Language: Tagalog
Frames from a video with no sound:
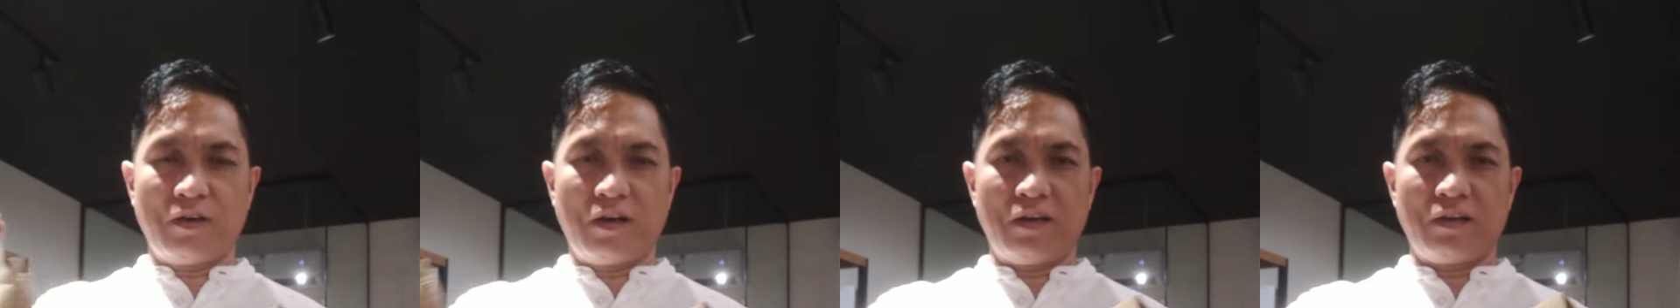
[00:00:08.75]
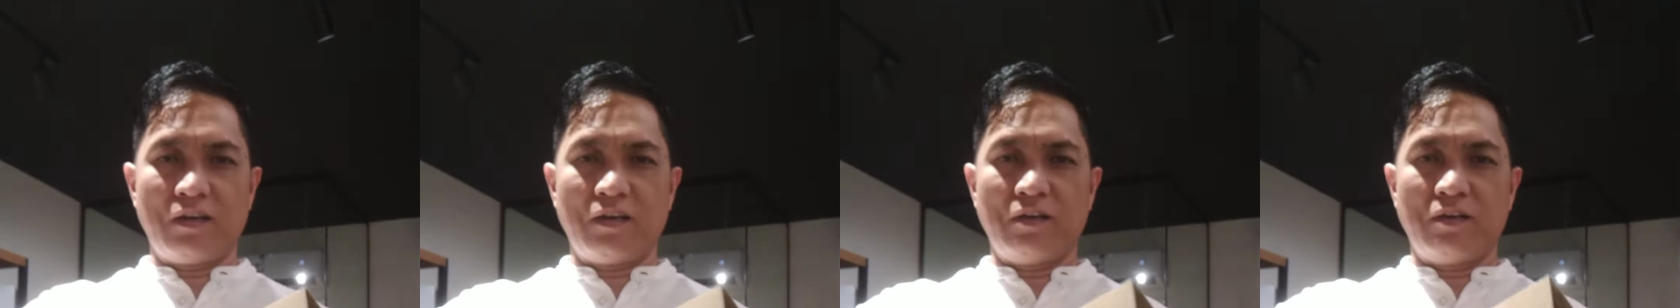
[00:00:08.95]

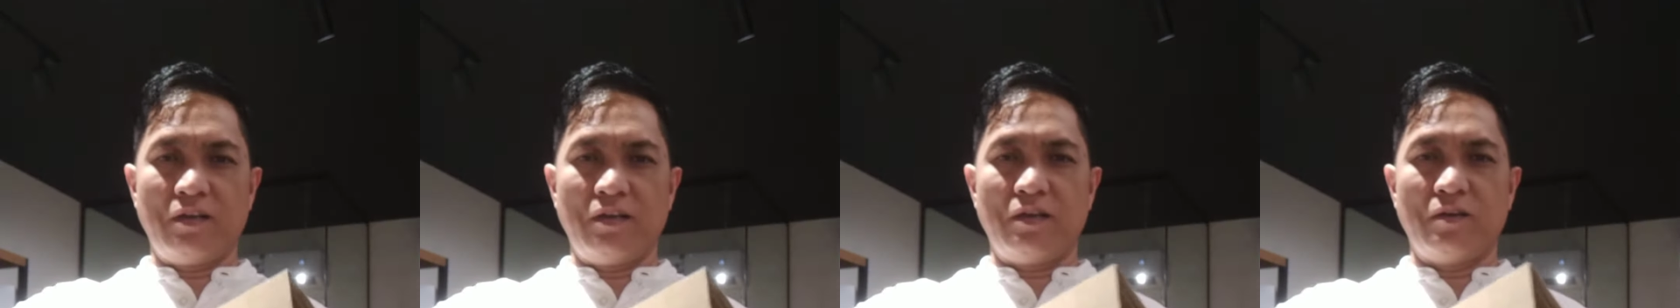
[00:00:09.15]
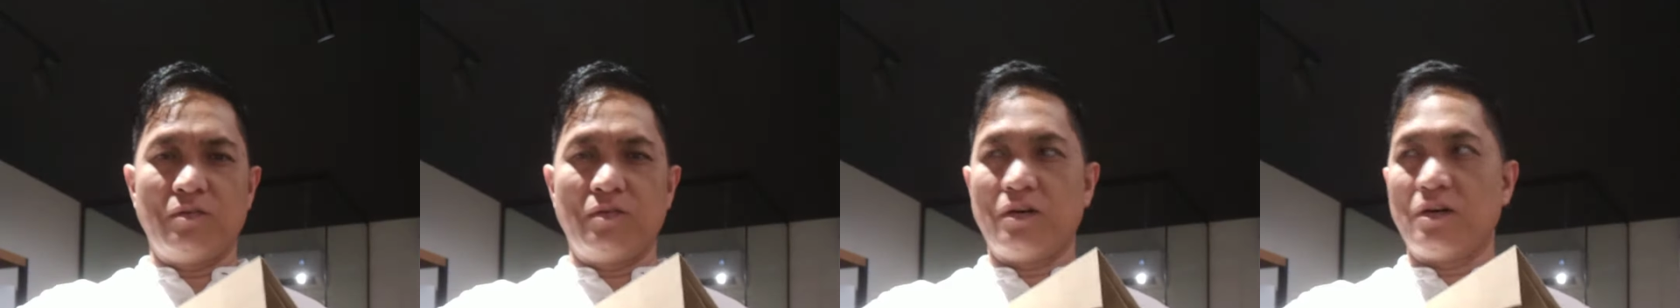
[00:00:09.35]
aking
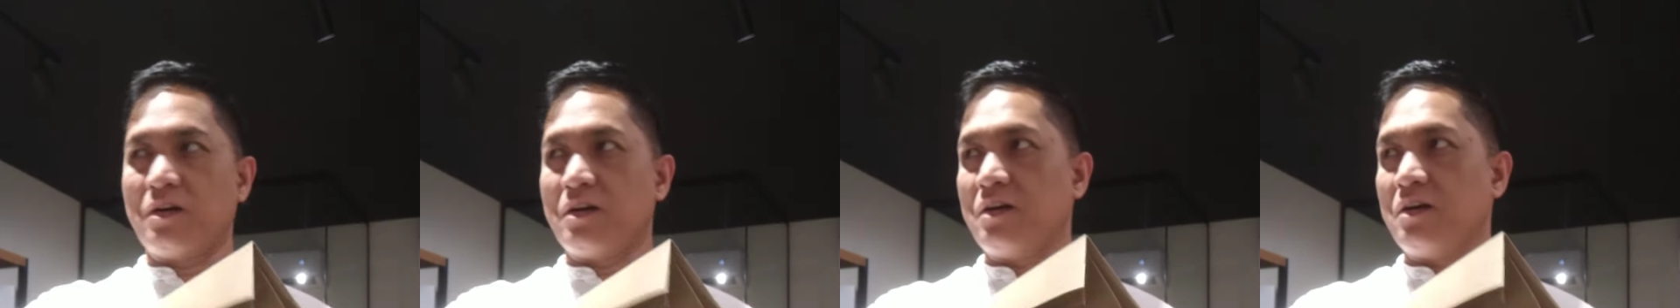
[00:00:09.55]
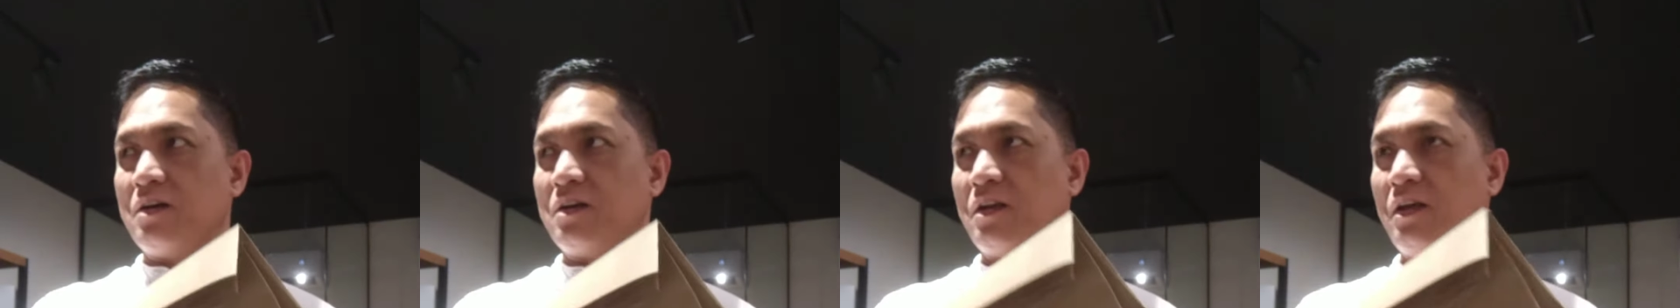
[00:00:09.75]
ginawang
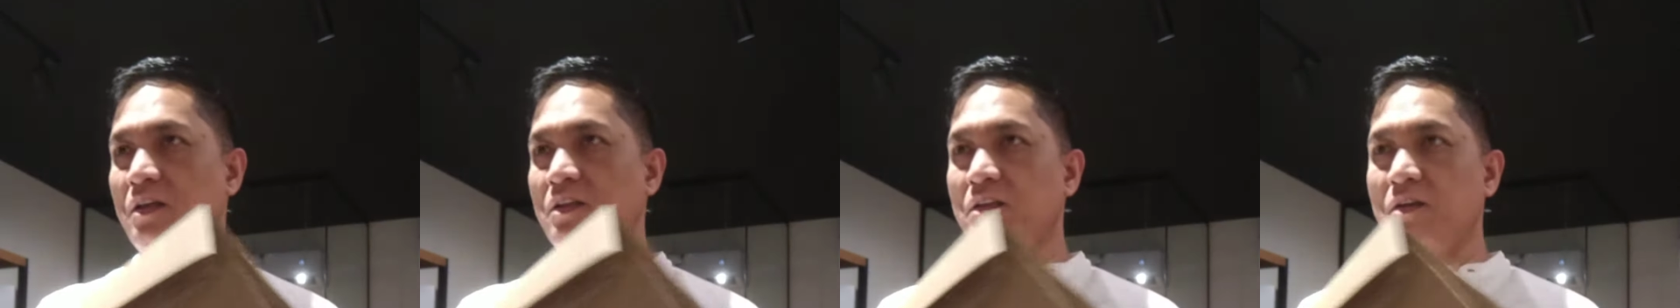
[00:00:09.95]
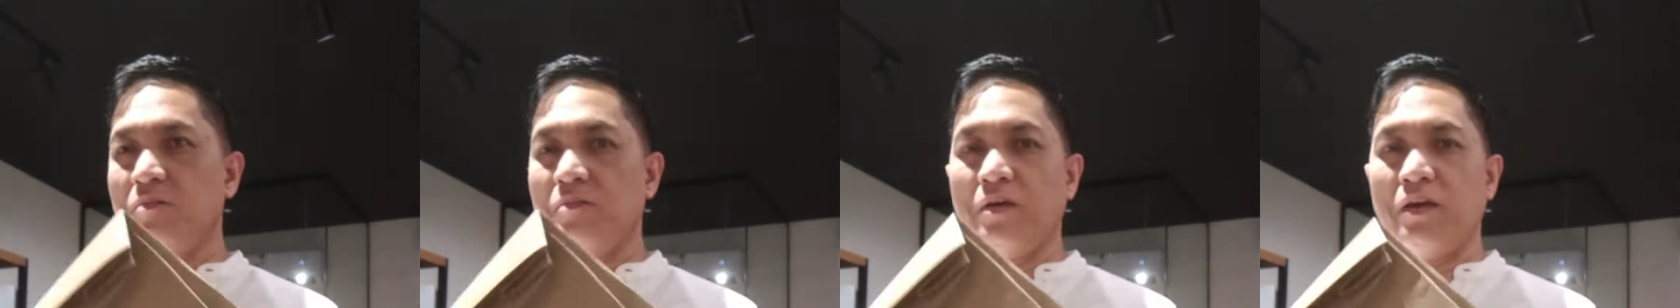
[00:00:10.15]
ah,
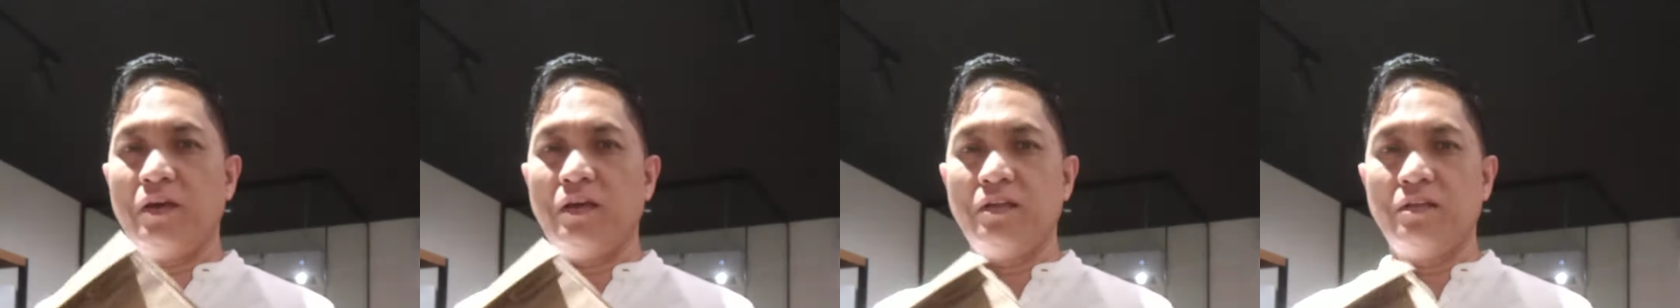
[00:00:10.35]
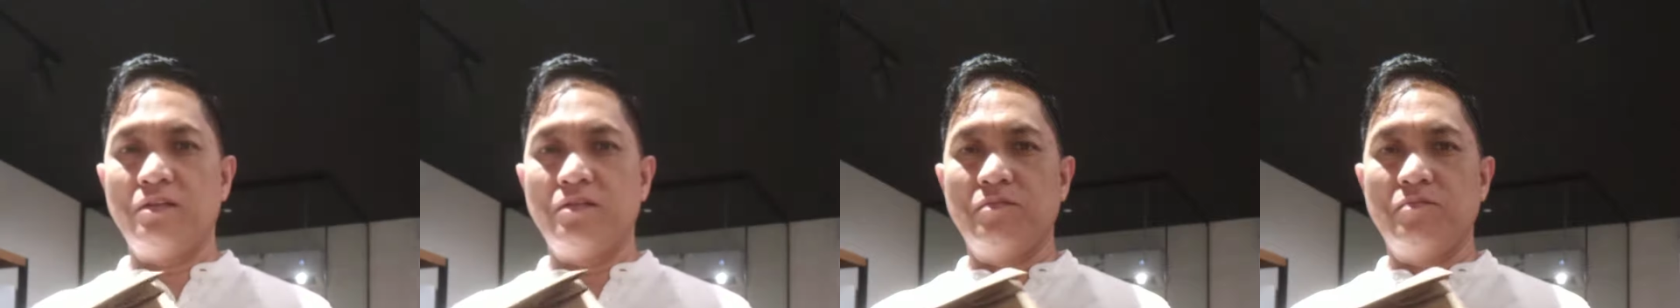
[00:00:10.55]

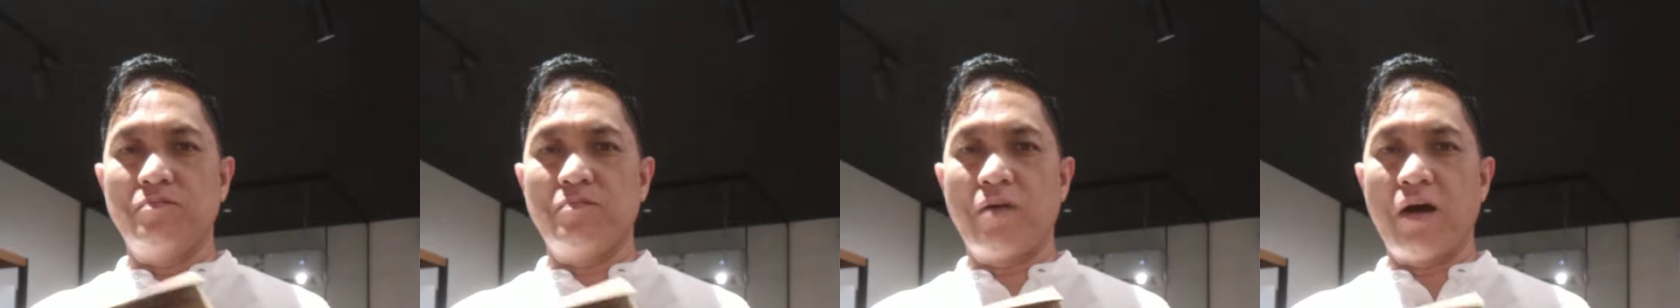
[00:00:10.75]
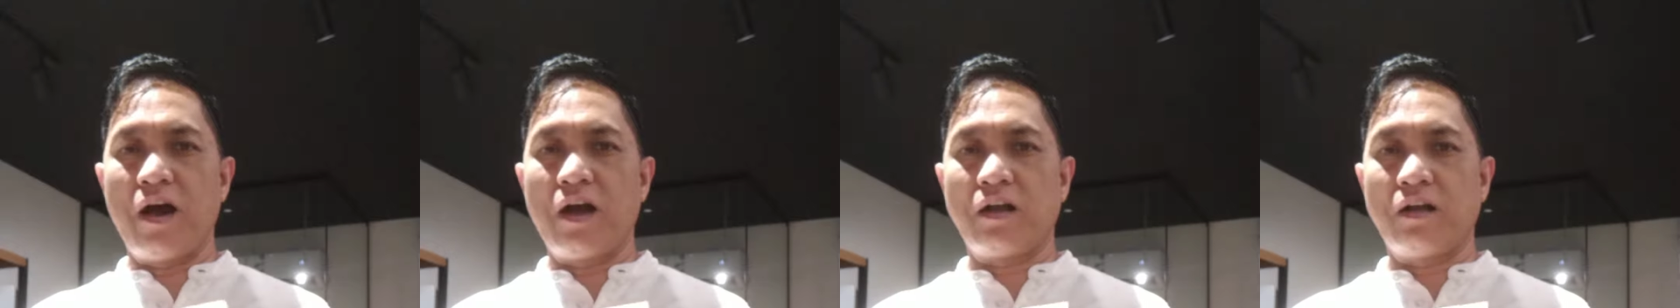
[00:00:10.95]
ready-made
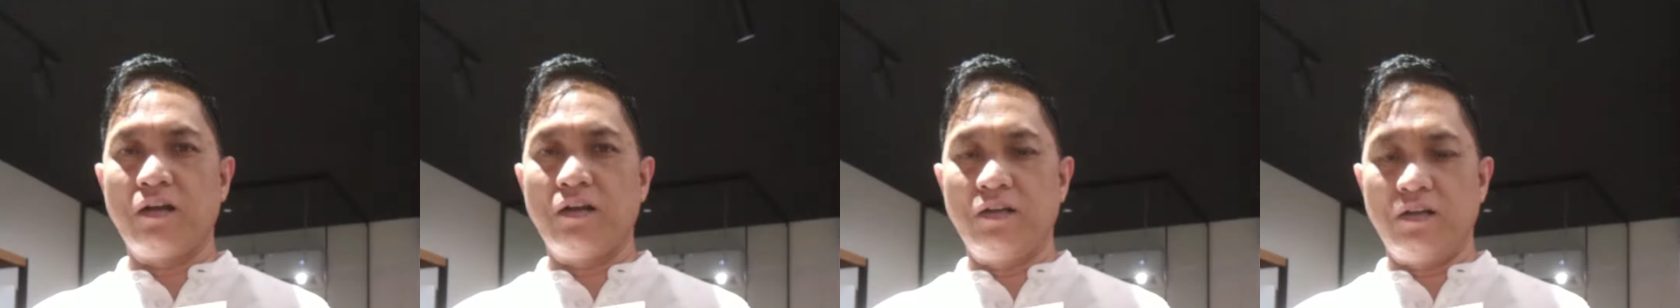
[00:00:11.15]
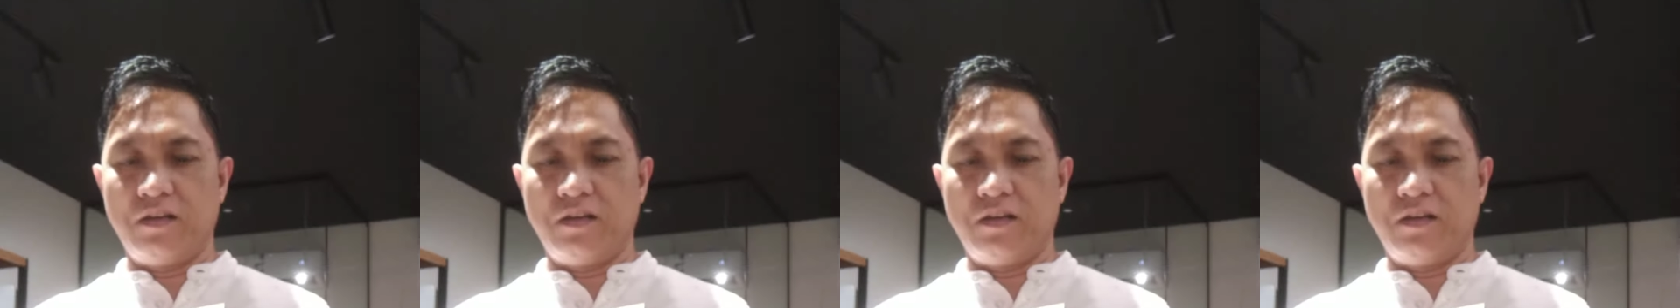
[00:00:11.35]
bag